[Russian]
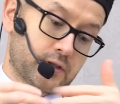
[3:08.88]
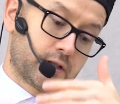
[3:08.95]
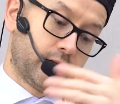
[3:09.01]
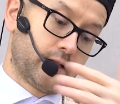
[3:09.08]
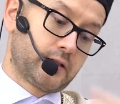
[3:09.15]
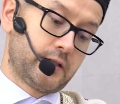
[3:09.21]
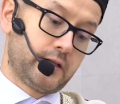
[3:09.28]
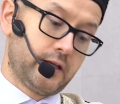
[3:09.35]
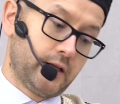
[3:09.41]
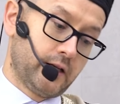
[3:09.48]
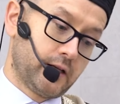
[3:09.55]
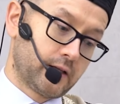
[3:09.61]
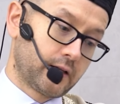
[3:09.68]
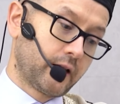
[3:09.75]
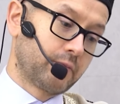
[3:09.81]
вот за
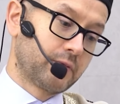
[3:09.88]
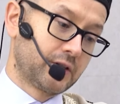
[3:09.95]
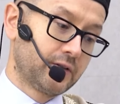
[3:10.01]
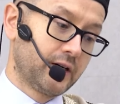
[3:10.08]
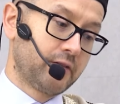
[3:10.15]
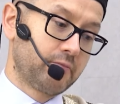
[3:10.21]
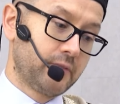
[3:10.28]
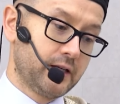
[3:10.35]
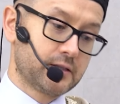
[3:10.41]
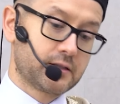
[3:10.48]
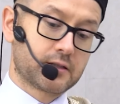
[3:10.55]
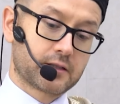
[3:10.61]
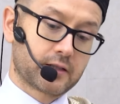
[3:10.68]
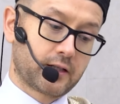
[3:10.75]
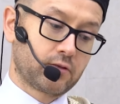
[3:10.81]
те там два
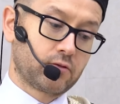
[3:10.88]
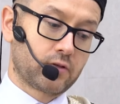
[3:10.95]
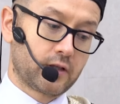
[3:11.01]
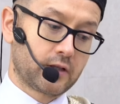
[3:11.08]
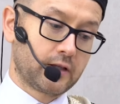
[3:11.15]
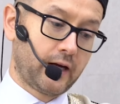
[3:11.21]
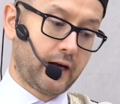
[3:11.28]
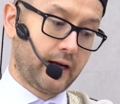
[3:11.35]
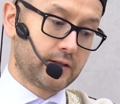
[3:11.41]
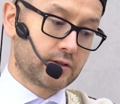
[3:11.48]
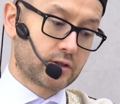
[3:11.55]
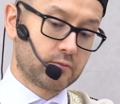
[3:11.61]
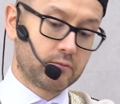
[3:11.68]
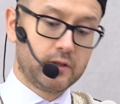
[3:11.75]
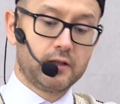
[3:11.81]
месяца, которые до
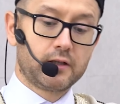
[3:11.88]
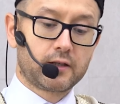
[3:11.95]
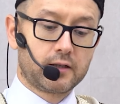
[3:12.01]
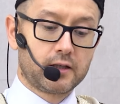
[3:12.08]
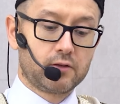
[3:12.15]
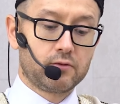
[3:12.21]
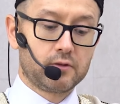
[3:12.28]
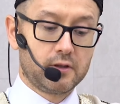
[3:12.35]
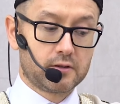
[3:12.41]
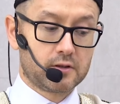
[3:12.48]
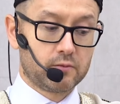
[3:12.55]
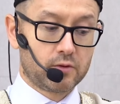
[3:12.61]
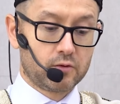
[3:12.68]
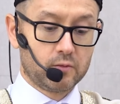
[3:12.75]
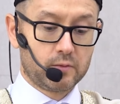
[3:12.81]
хаджи были, когда его дети